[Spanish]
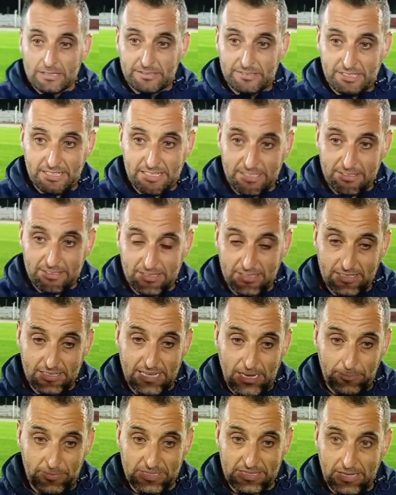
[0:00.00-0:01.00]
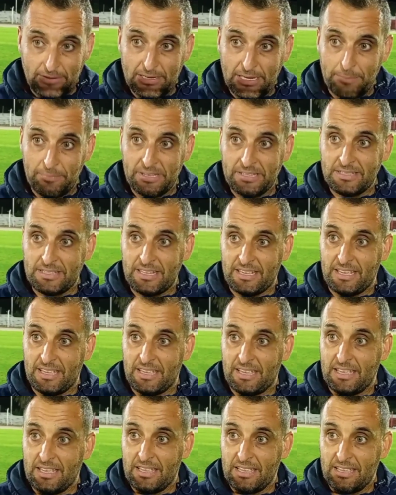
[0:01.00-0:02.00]
Sí, sí,
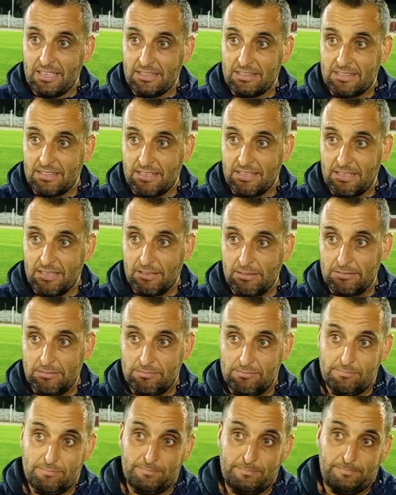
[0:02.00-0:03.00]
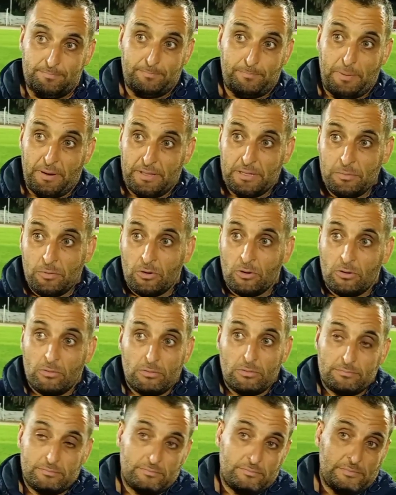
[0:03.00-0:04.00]
lamentablemente este,
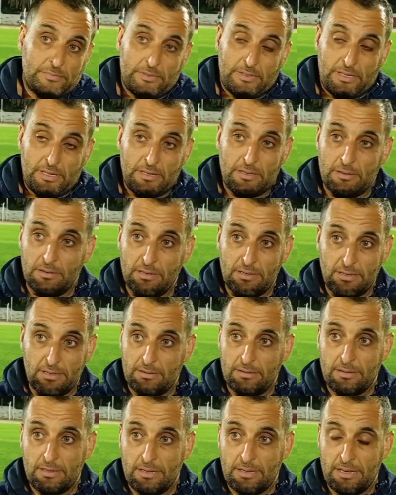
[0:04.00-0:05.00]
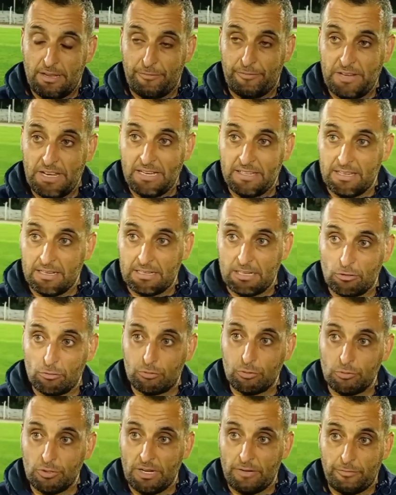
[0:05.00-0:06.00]
perdimos la final de
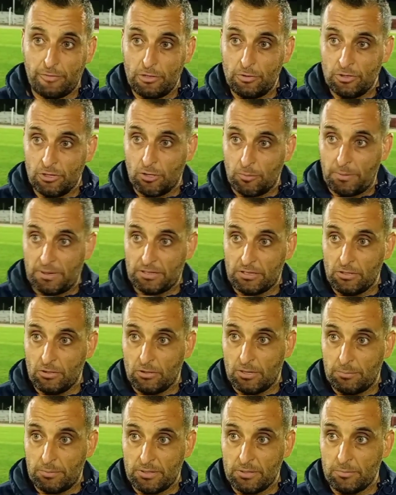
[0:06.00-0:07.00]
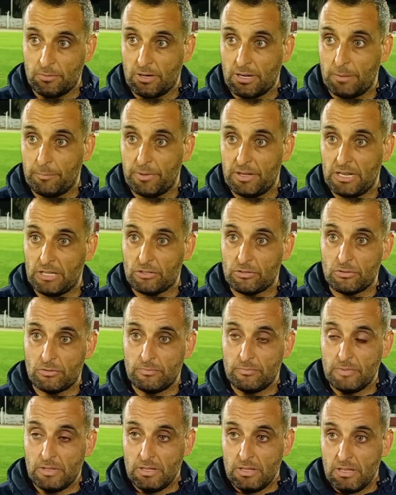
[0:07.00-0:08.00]
clausura, fue el único partido que perdimos en el
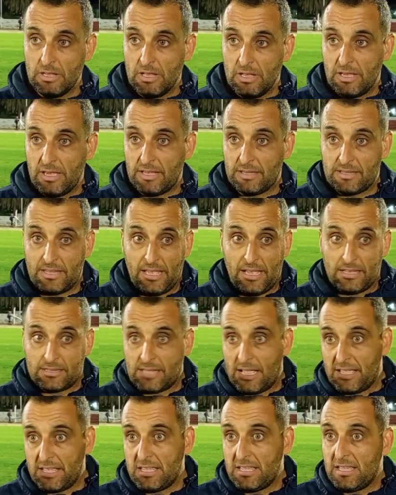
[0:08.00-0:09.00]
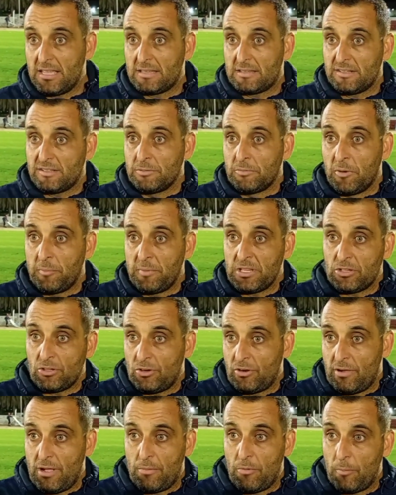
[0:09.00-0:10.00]
campeonato. Este, hasta ahí, hasta ese
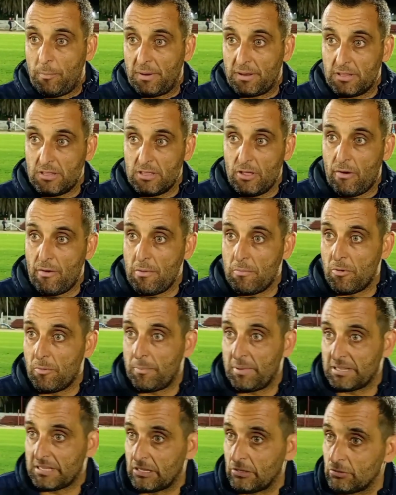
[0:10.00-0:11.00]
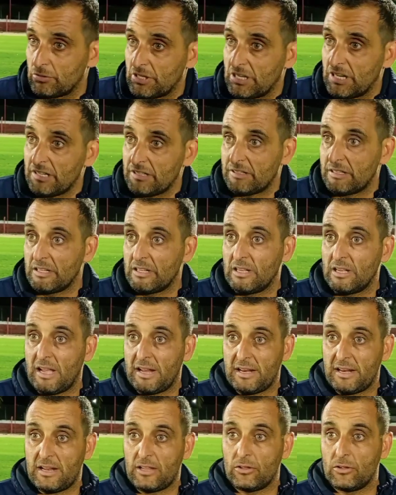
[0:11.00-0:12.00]
momento no habíamos perdido, habíamos empatado tres y
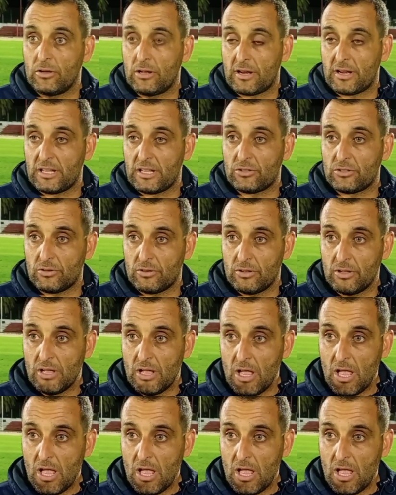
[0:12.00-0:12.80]
ganado el resto,